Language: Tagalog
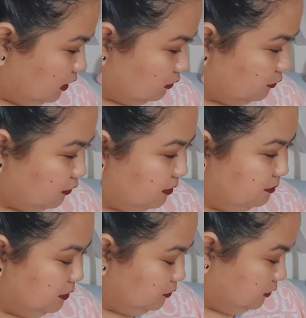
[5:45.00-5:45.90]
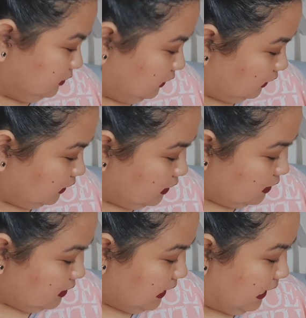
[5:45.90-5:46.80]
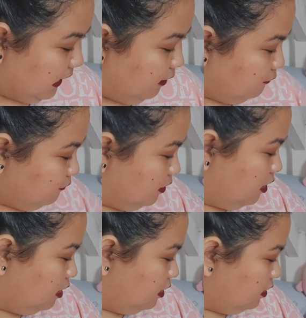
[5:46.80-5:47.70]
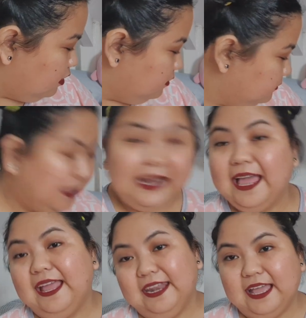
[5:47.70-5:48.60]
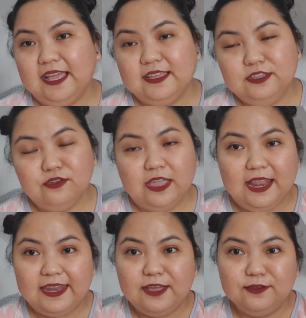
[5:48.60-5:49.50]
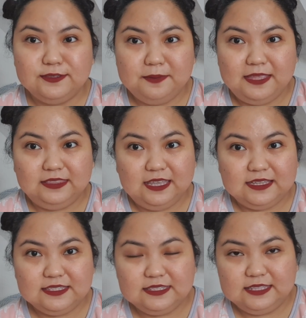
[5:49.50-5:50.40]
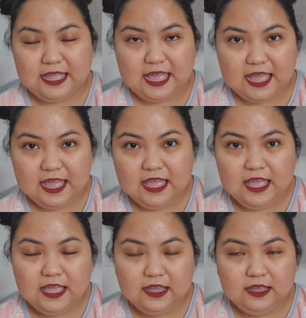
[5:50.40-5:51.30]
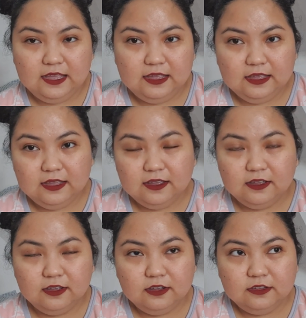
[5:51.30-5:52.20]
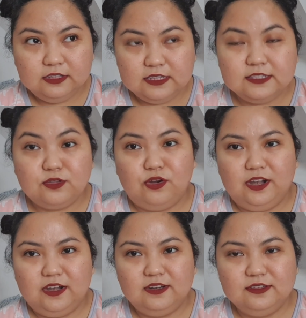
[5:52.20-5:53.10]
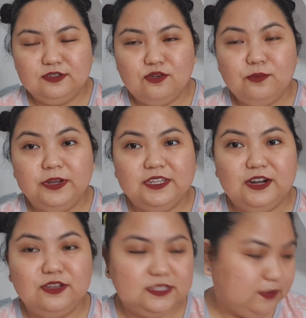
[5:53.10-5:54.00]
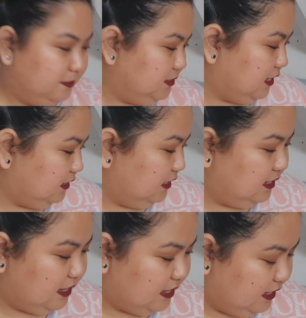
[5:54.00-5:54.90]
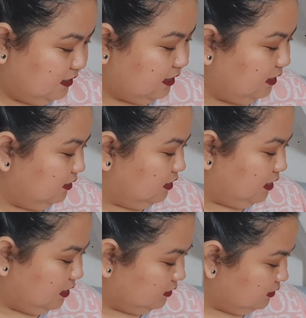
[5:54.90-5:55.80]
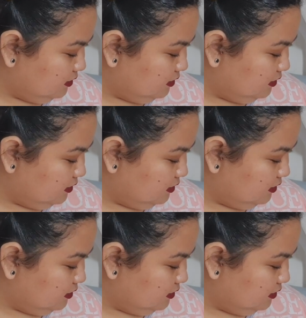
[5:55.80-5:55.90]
got for beauty ay from Elana. Yung Elana Cosmetics na na store. So, umorder ako sa website nila and I got